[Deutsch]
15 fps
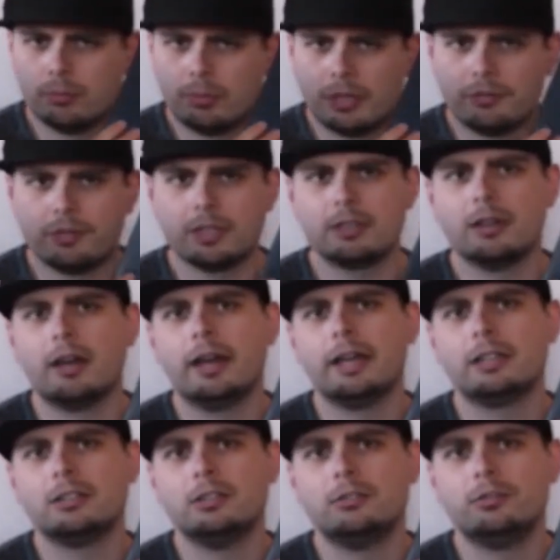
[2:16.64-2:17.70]
perfekt
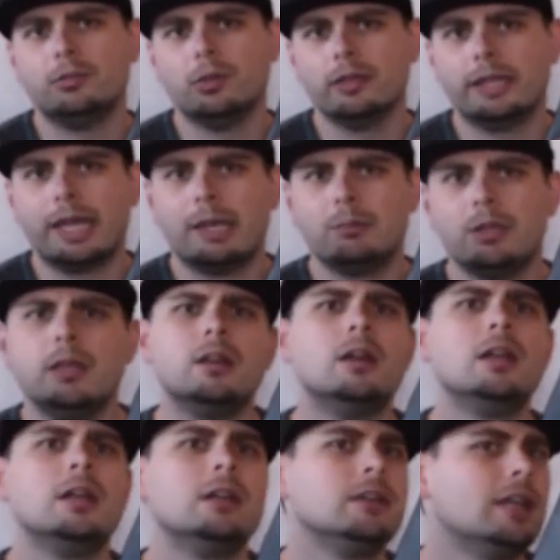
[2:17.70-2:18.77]
geeignet für Gaming.
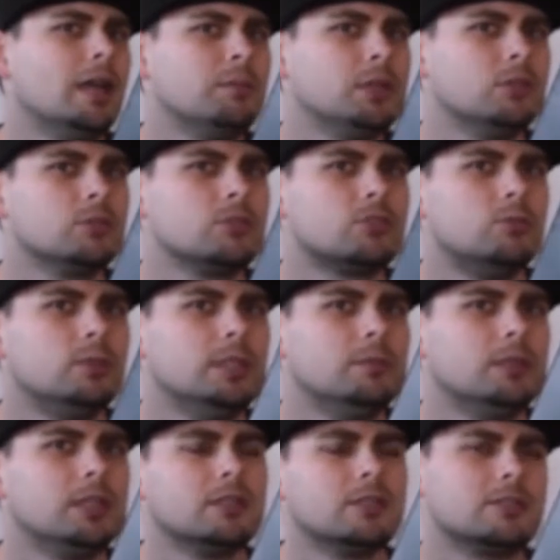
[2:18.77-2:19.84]
Gaming und
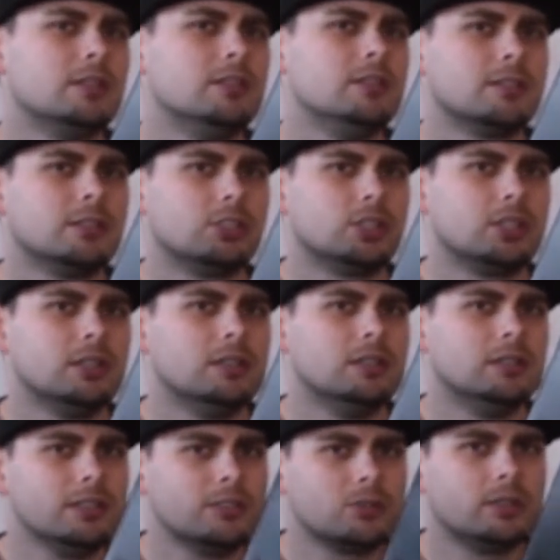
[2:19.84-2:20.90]
Streaming ist an dieser Stelle
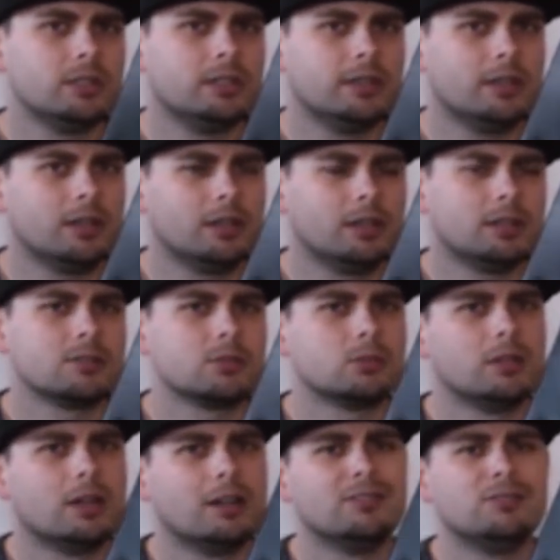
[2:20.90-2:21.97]
nicht so ideal, also
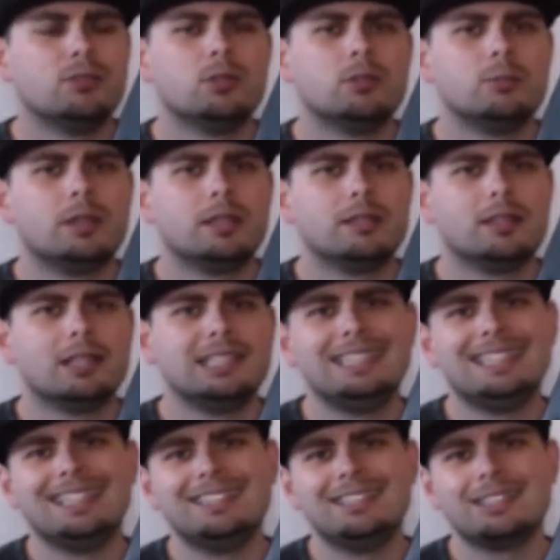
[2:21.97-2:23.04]
da würde man dann
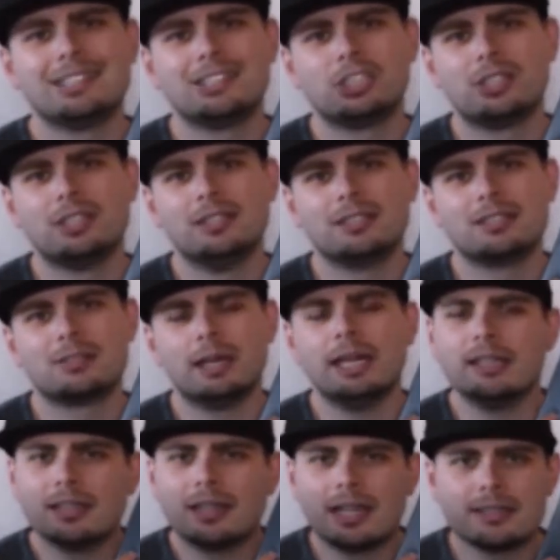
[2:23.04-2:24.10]
hier an dieser Stelle
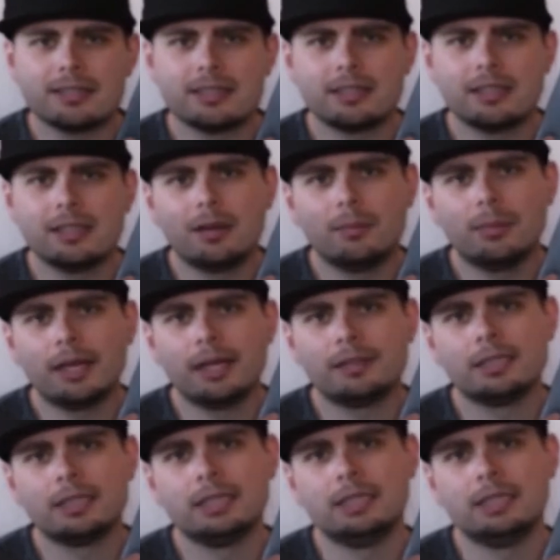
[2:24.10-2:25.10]
32 GB